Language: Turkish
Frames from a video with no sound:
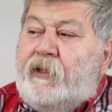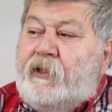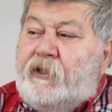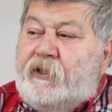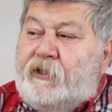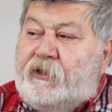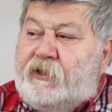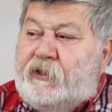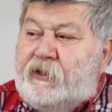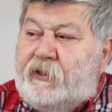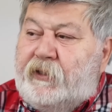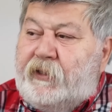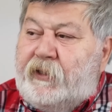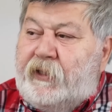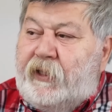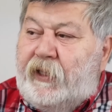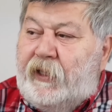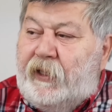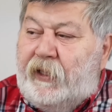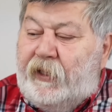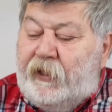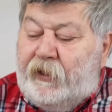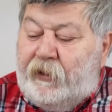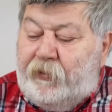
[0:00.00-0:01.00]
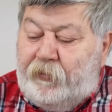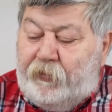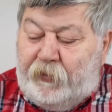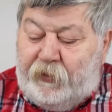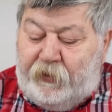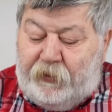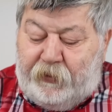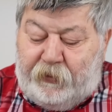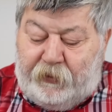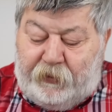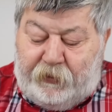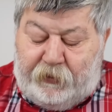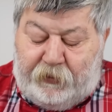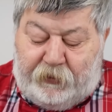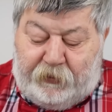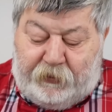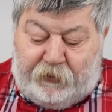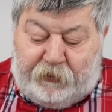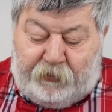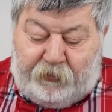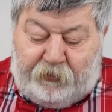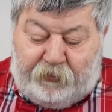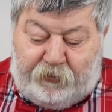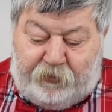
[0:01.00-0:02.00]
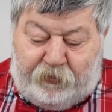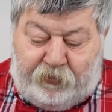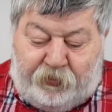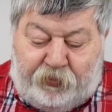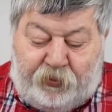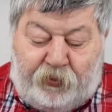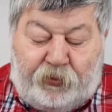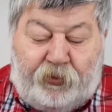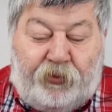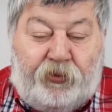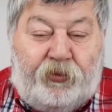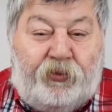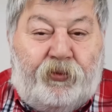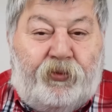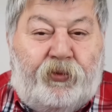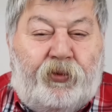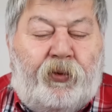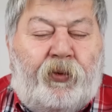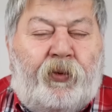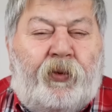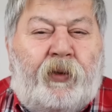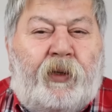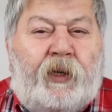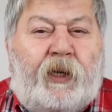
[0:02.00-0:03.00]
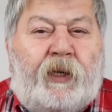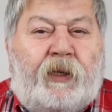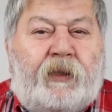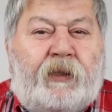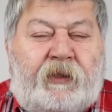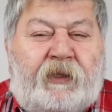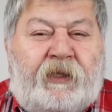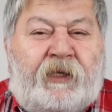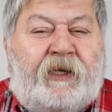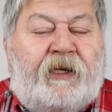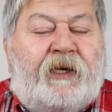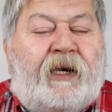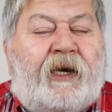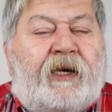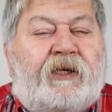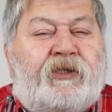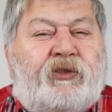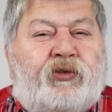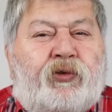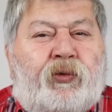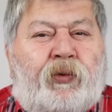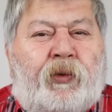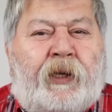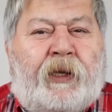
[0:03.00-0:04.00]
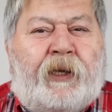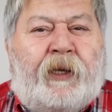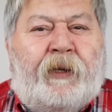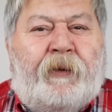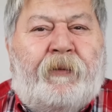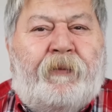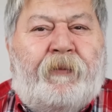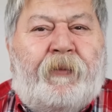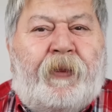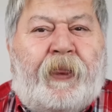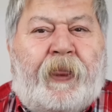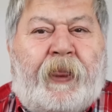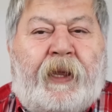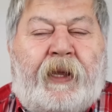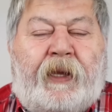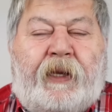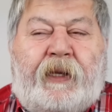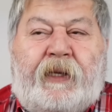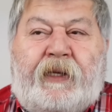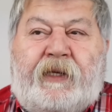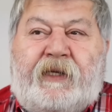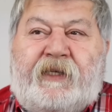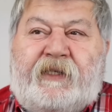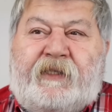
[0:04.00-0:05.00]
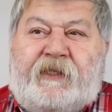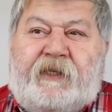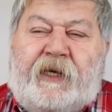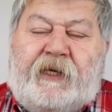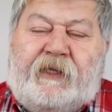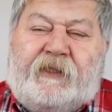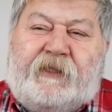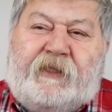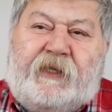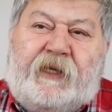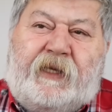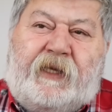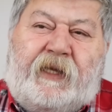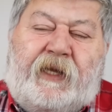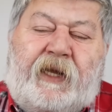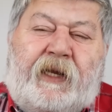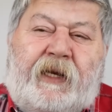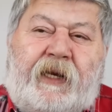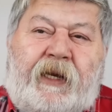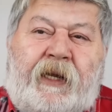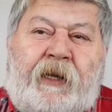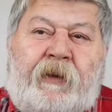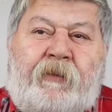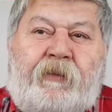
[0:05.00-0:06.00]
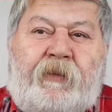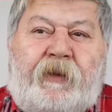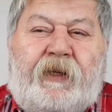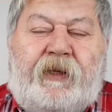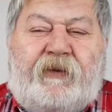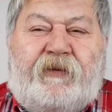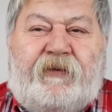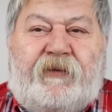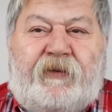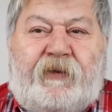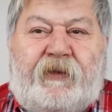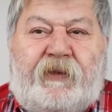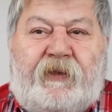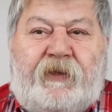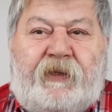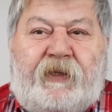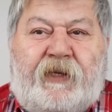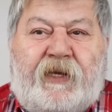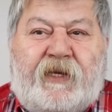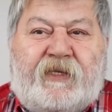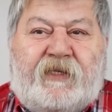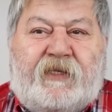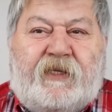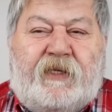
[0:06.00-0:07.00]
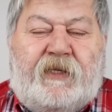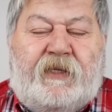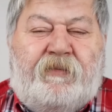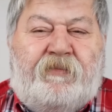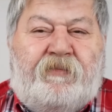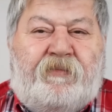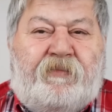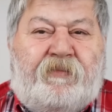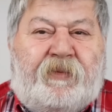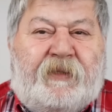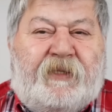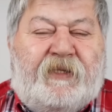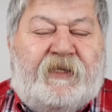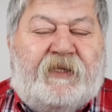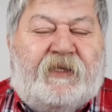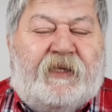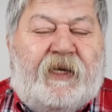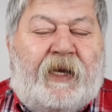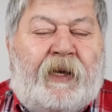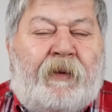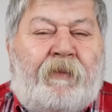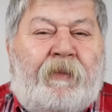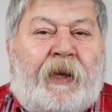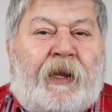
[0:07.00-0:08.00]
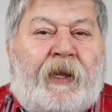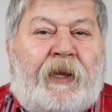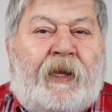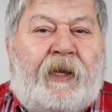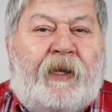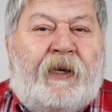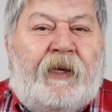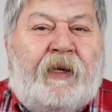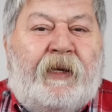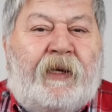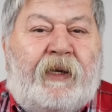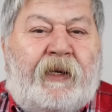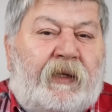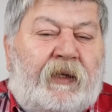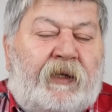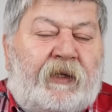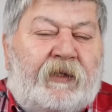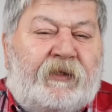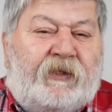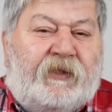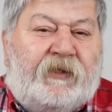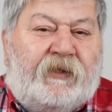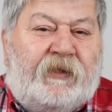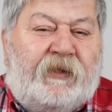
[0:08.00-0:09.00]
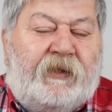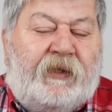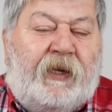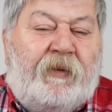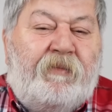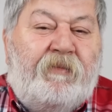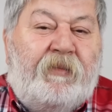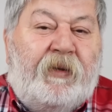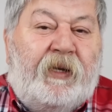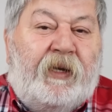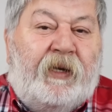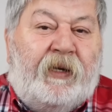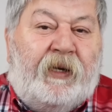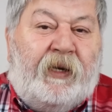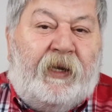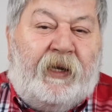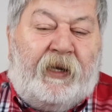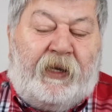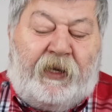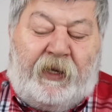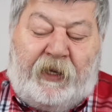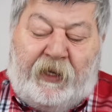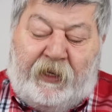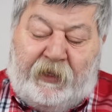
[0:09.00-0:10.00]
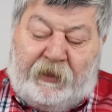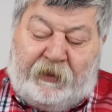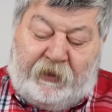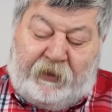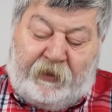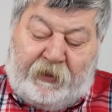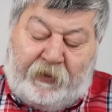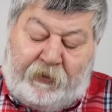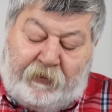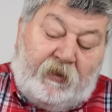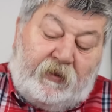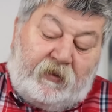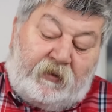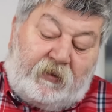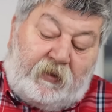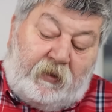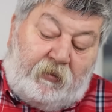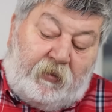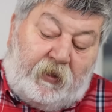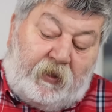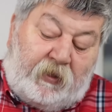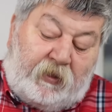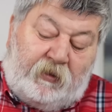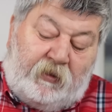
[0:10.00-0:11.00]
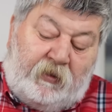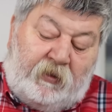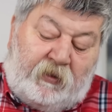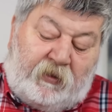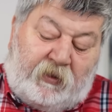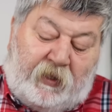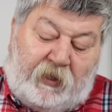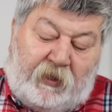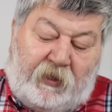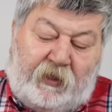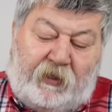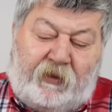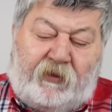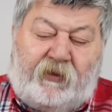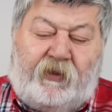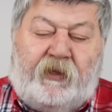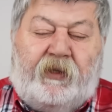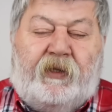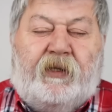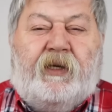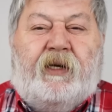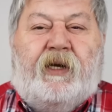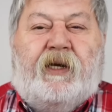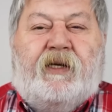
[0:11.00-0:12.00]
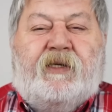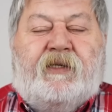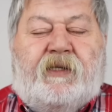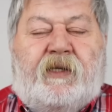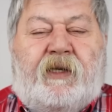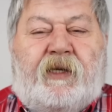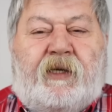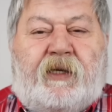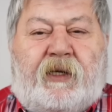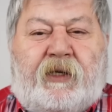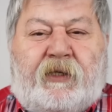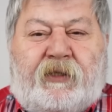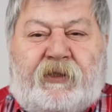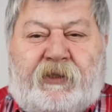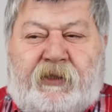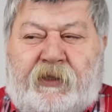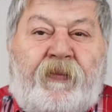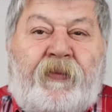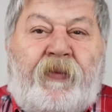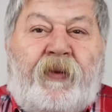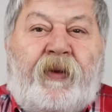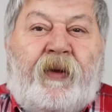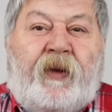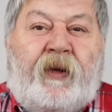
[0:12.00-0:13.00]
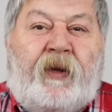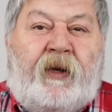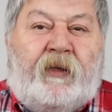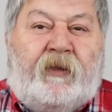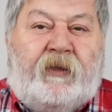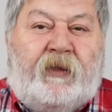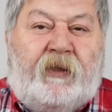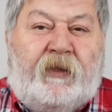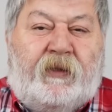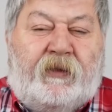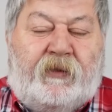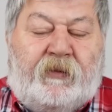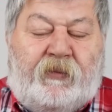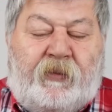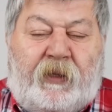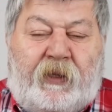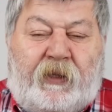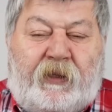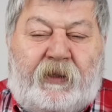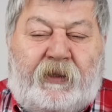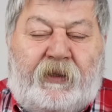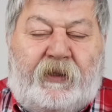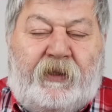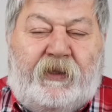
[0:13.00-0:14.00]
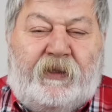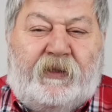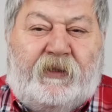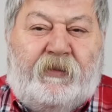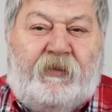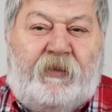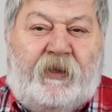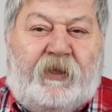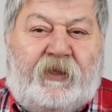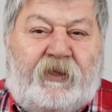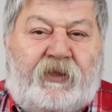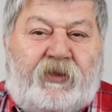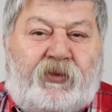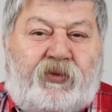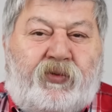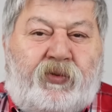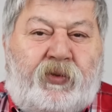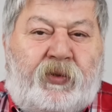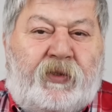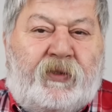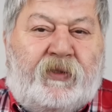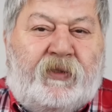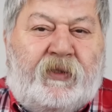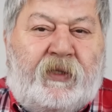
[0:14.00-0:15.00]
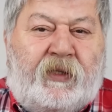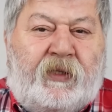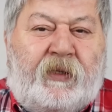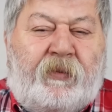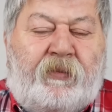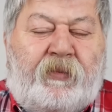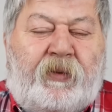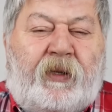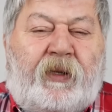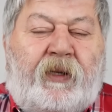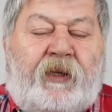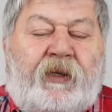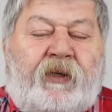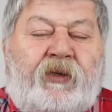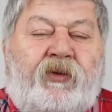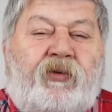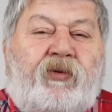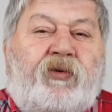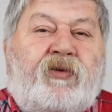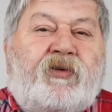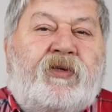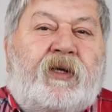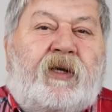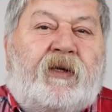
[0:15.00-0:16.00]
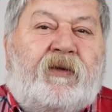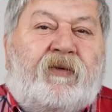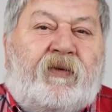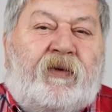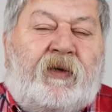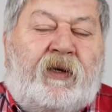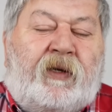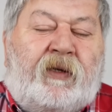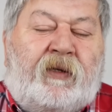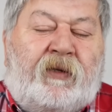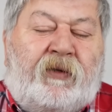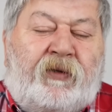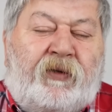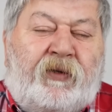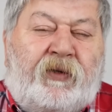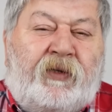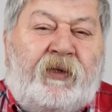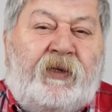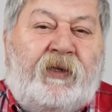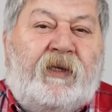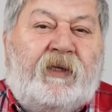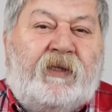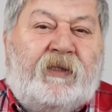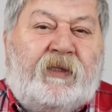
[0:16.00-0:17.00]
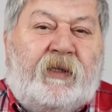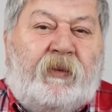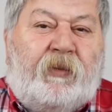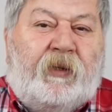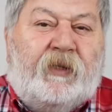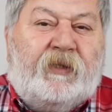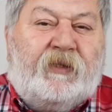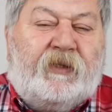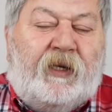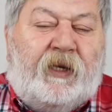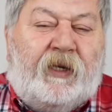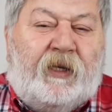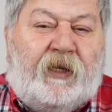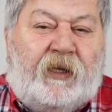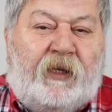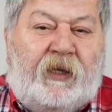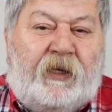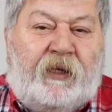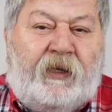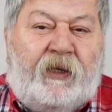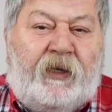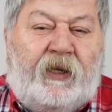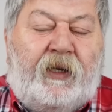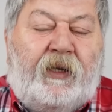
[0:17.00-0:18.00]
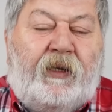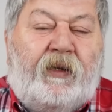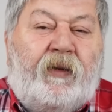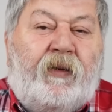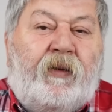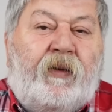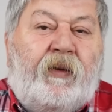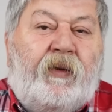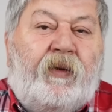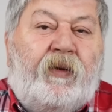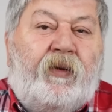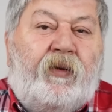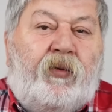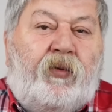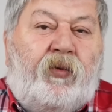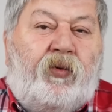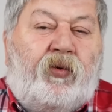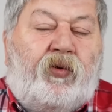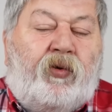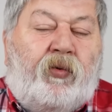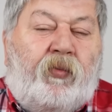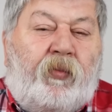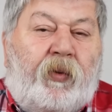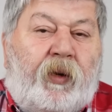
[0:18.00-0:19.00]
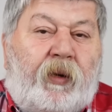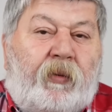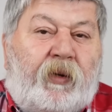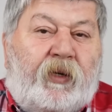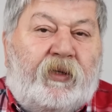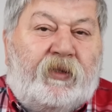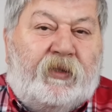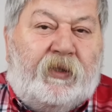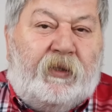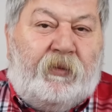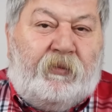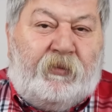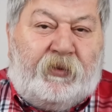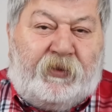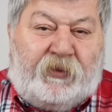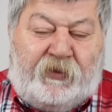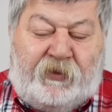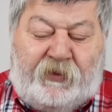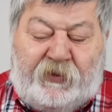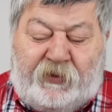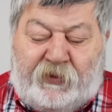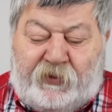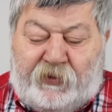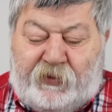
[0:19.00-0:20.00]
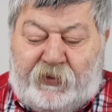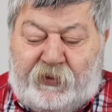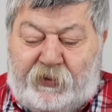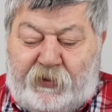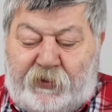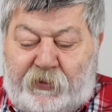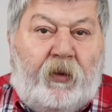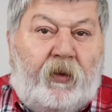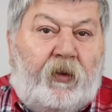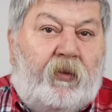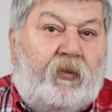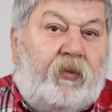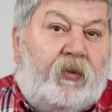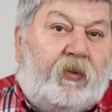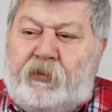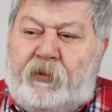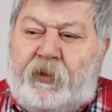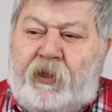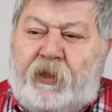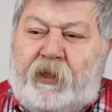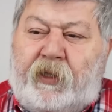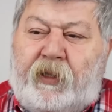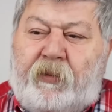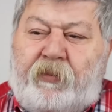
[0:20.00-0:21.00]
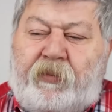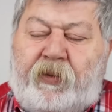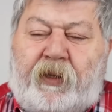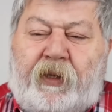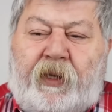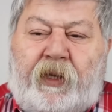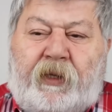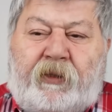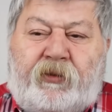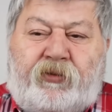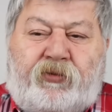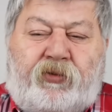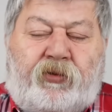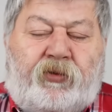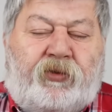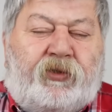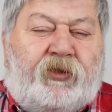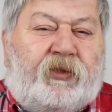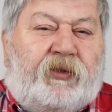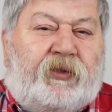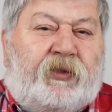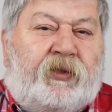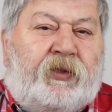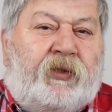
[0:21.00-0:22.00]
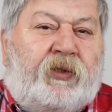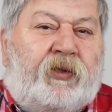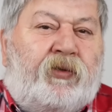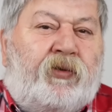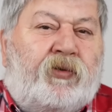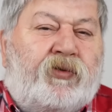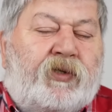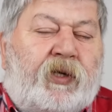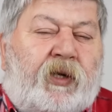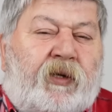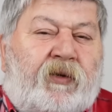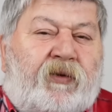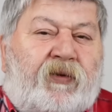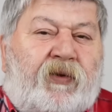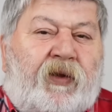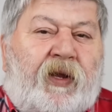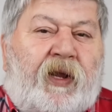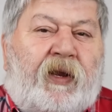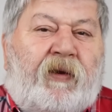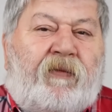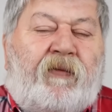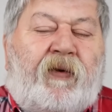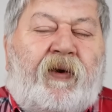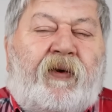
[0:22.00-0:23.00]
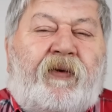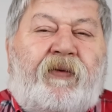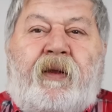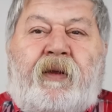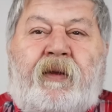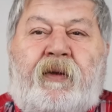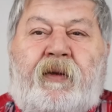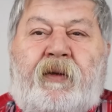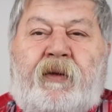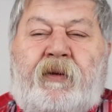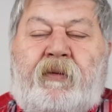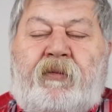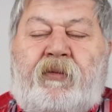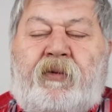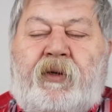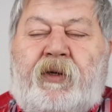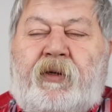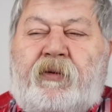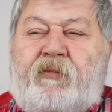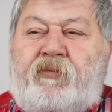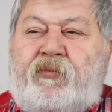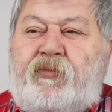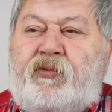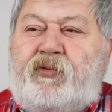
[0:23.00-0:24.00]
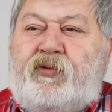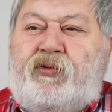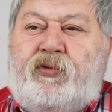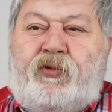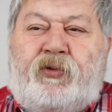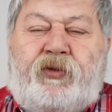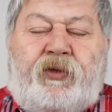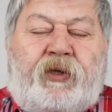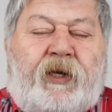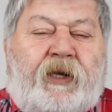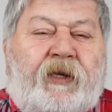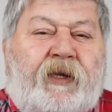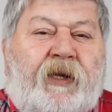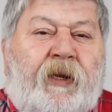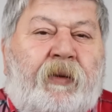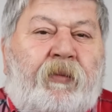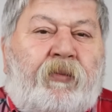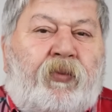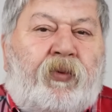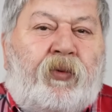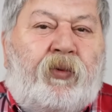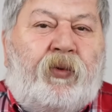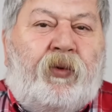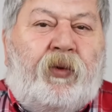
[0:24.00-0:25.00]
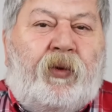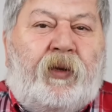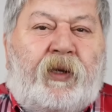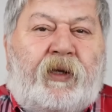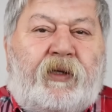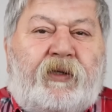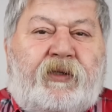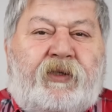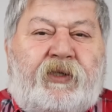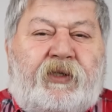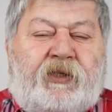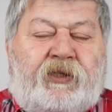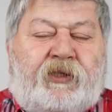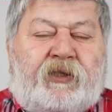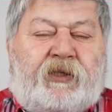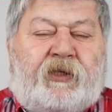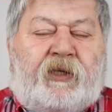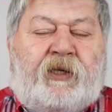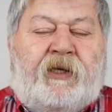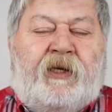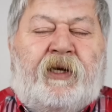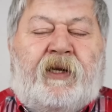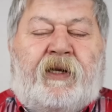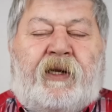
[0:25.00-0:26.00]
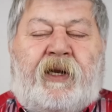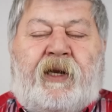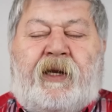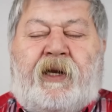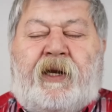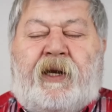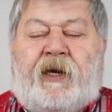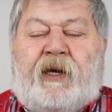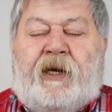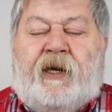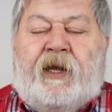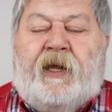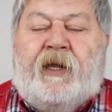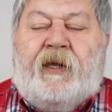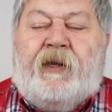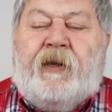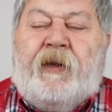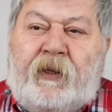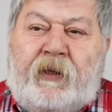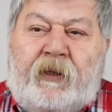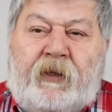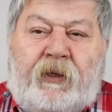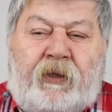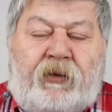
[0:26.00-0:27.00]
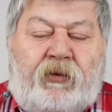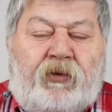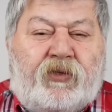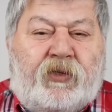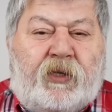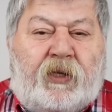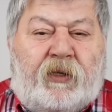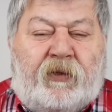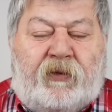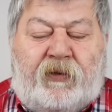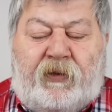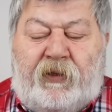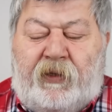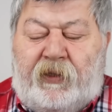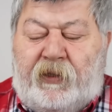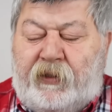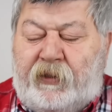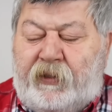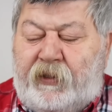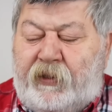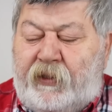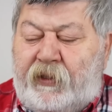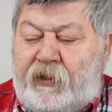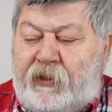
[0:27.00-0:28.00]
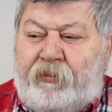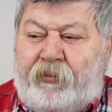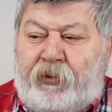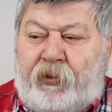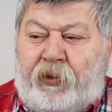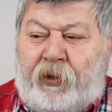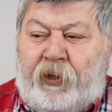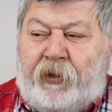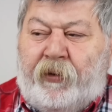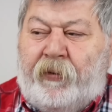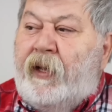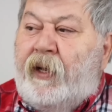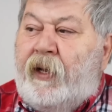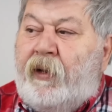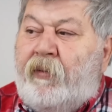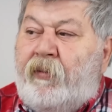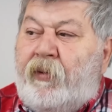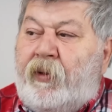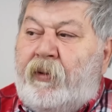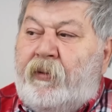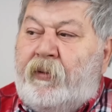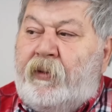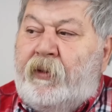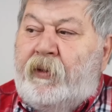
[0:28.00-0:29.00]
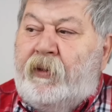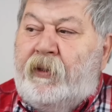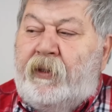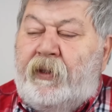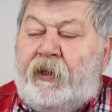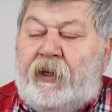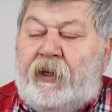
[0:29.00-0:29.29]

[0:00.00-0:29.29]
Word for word: Şimdi gelelim e, bugünkü olan iğrenç olaya. Siyasetle emniyetin nasıl pis emelleri açısından bir araya geldiğini. Sabah interneti ya da gazeteleri açtığımızda Akdeniz Belediyesi Meclis Üyesi HDP'lilerin gözaltına alındığını sabah saatlerinde okumaya başlamışsınızdır. Evet HDP'den çok ciddi gözaltılar var. E, buna bir sürü neden buluyorlar. Çeşitli nedenlerden e, gözaltılarını yapıyorlar. Ama e,